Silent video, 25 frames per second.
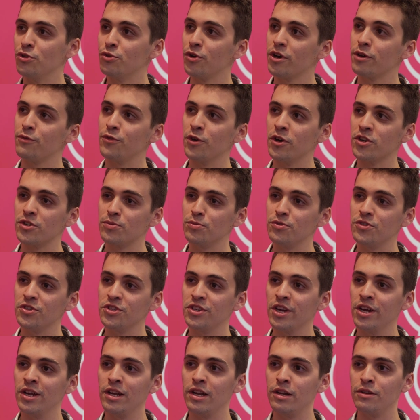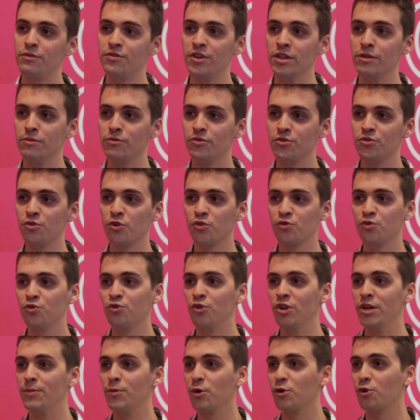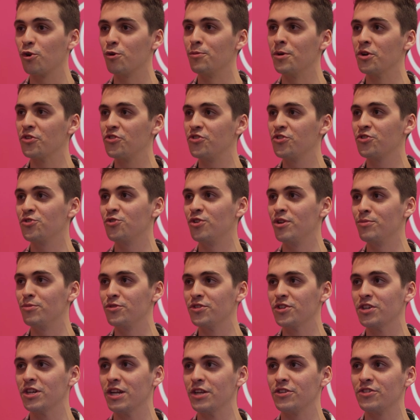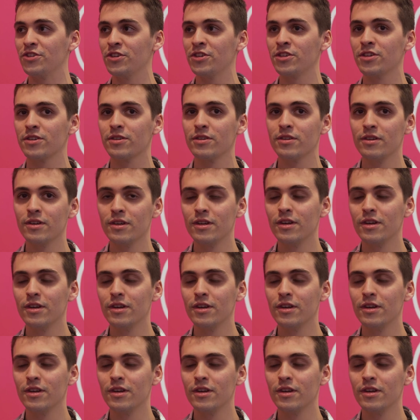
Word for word: Nos références musicales, elles viennent surtout de l'époque romantique de la musique classique.